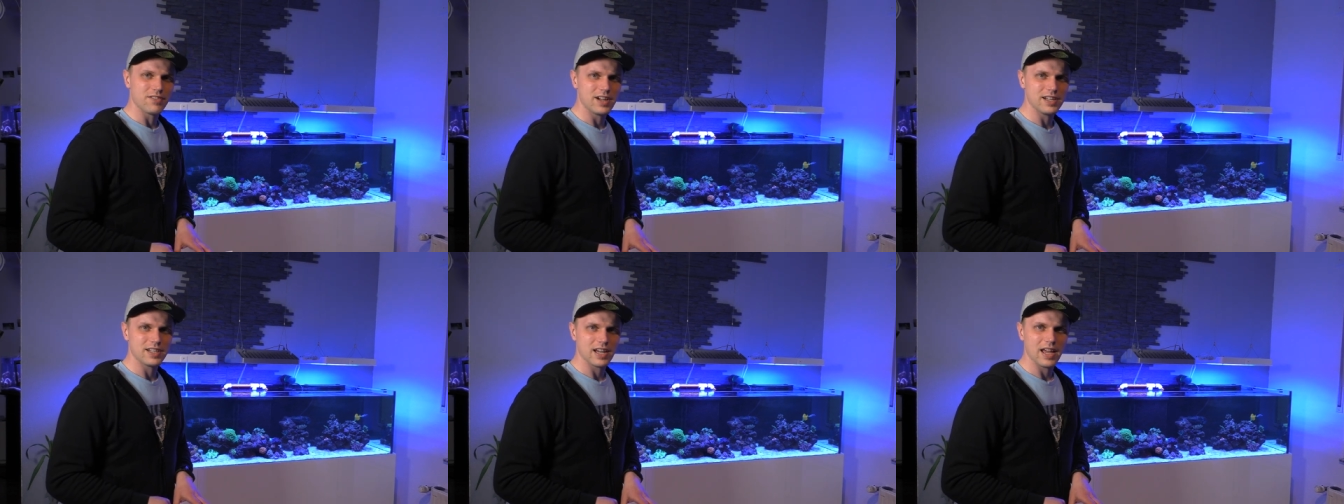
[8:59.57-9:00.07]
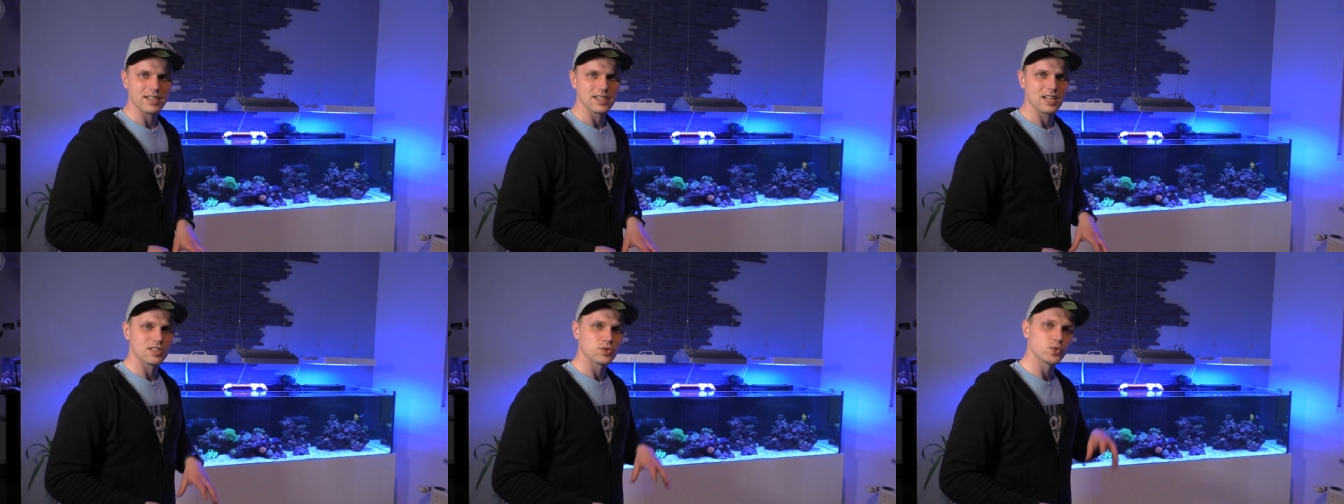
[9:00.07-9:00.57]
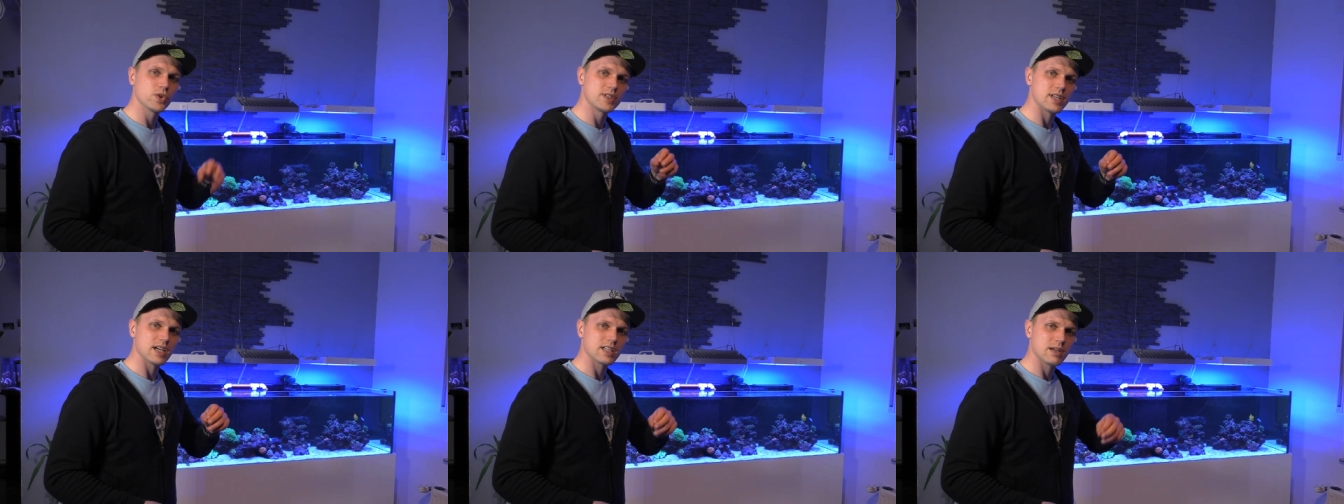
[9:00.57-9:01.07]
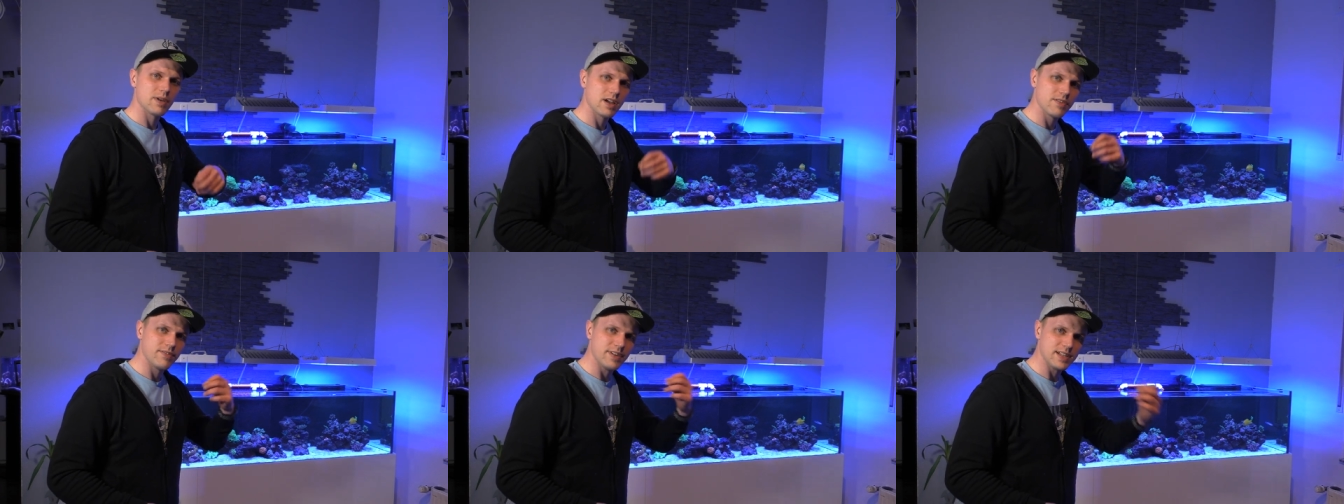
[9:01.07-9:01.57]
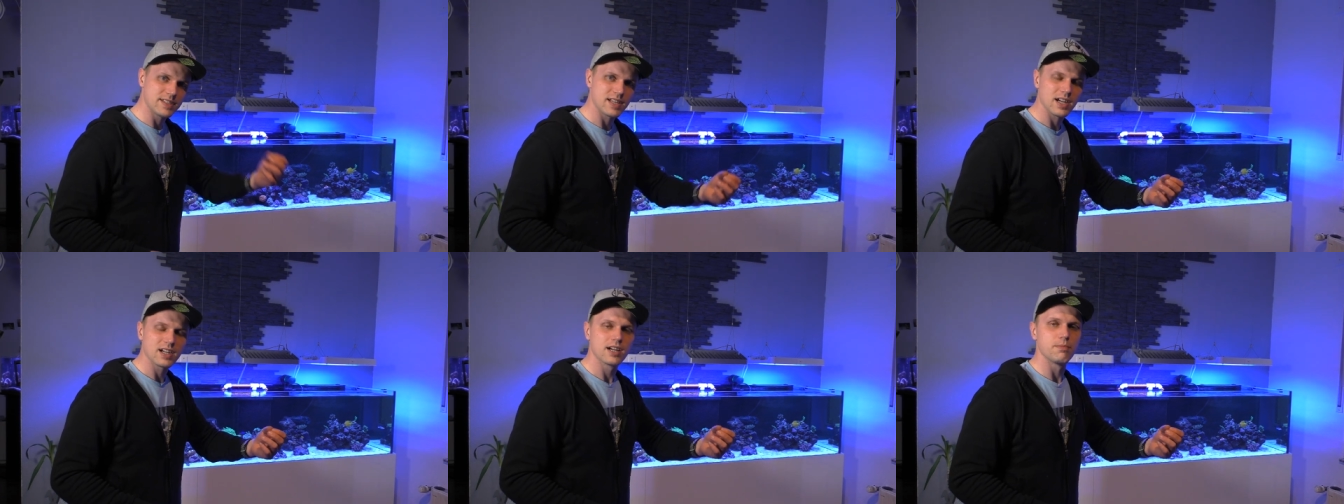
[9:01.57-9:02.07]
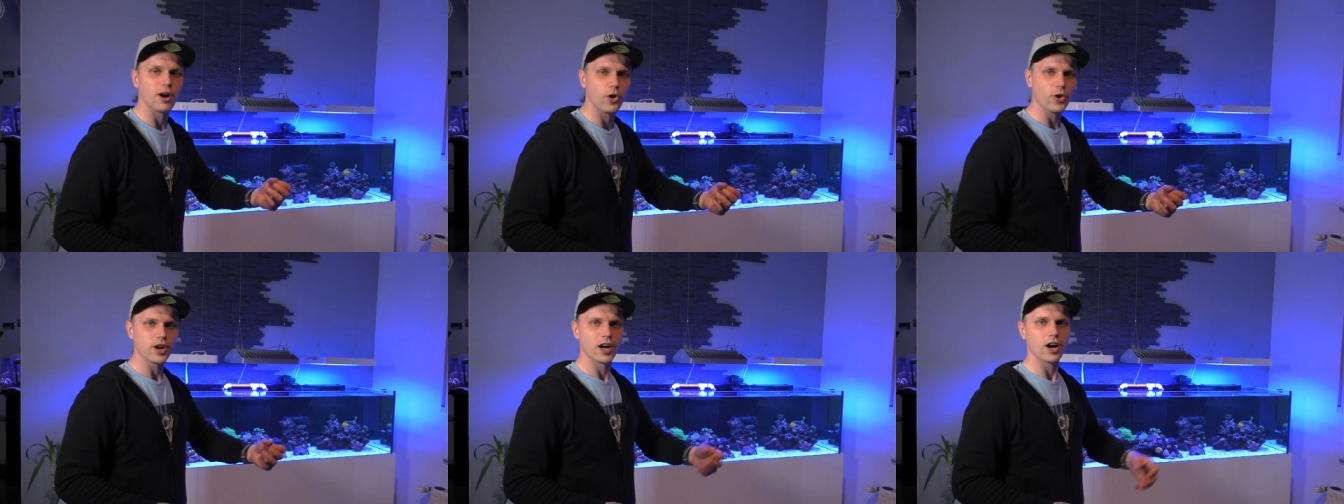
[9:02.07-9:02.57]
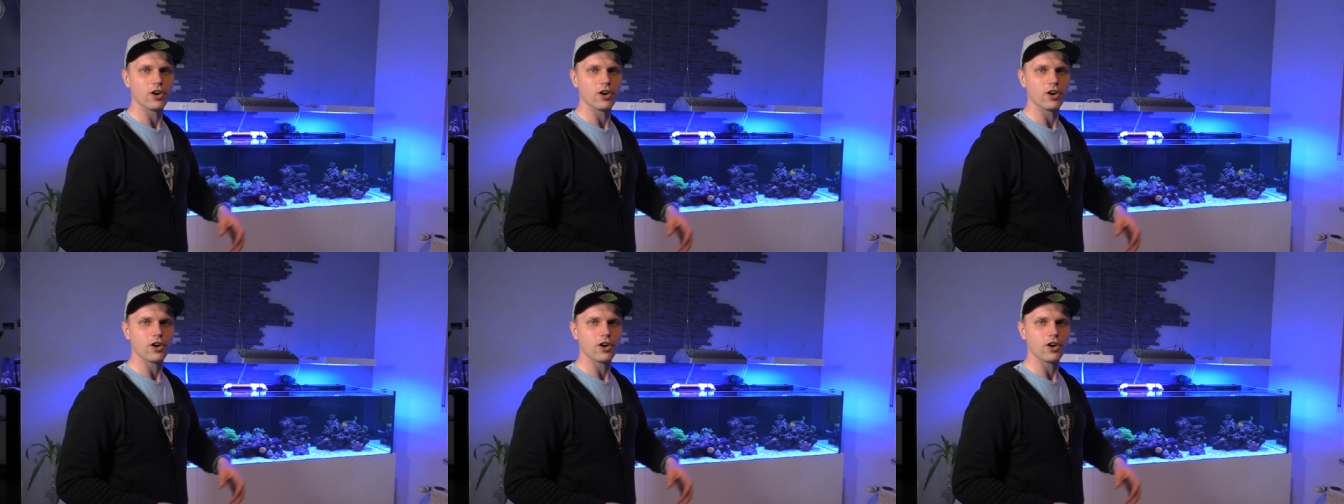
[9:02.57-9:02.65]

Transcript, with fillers: Weil ich ja extra dazu gesagt habe, wenn Sachen Gebrauch